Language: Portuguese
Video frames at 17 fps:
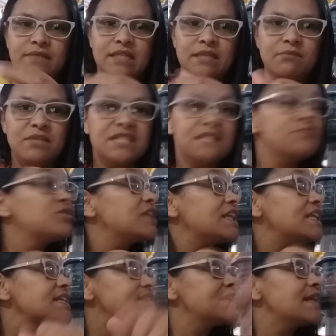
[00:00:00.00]
E mesmo
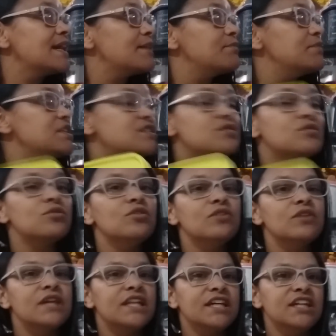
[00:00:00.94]
tendo as da
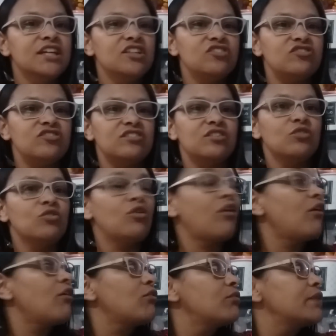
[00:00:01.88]
bistrô grande, eu
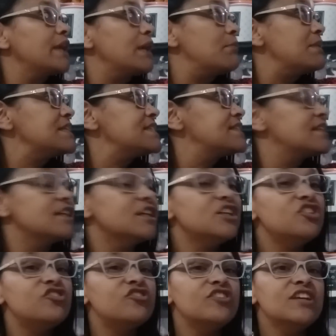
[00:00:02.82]
coloco que é
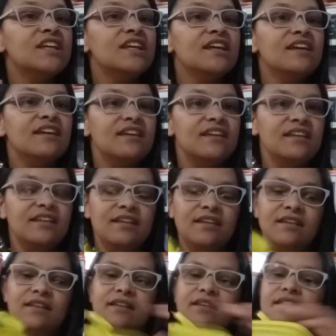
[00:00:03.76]
bastante.
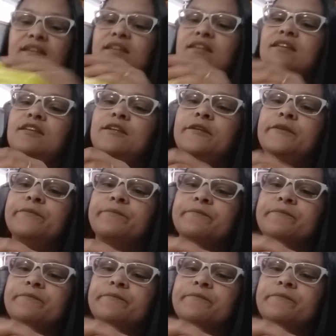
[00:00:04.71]
E